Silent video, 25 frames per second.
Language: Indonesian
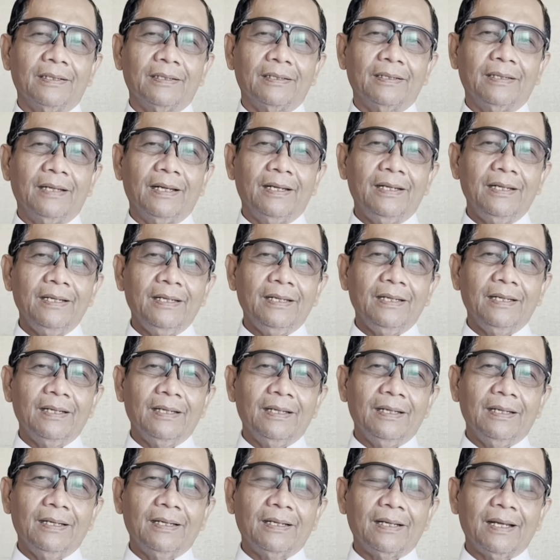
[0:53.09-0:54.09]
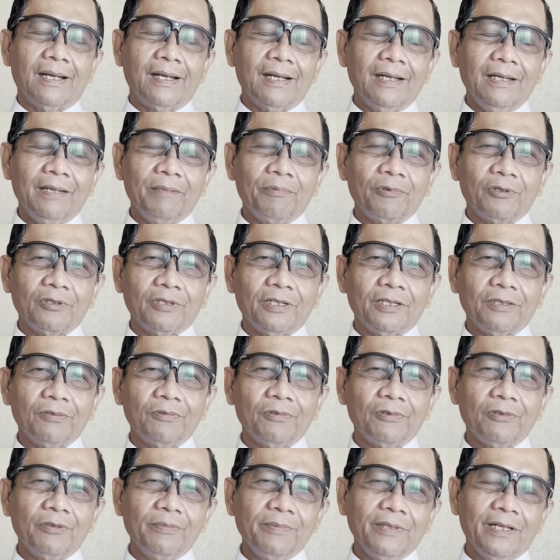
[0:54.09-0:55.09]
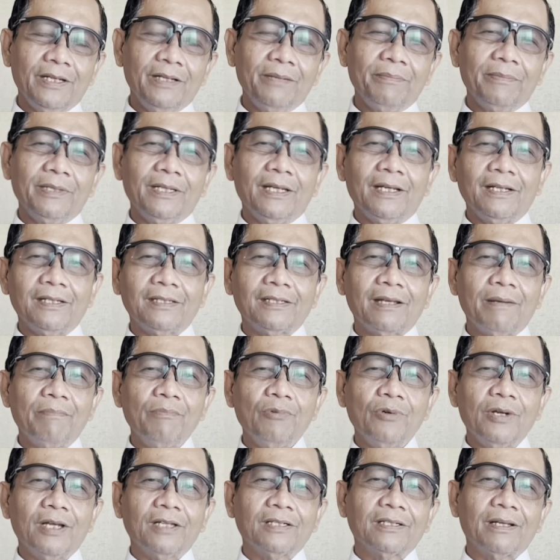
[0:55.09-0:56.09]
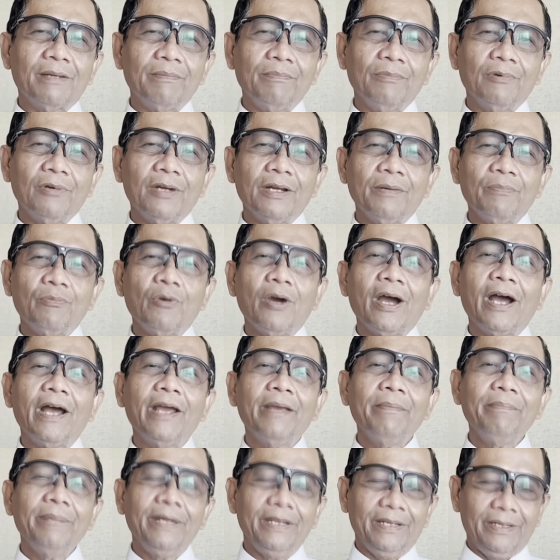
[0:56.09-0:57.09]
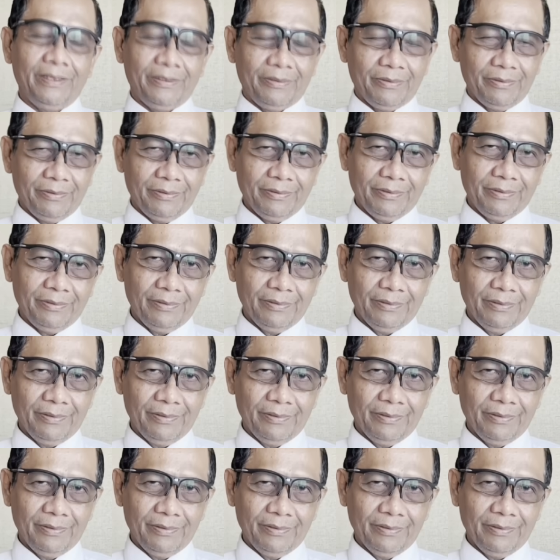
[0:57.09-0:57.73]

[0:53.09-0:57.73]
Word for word: Jadi karena ini proses hukum jadi menjadi sambungan-sambungan Mohaimin itu,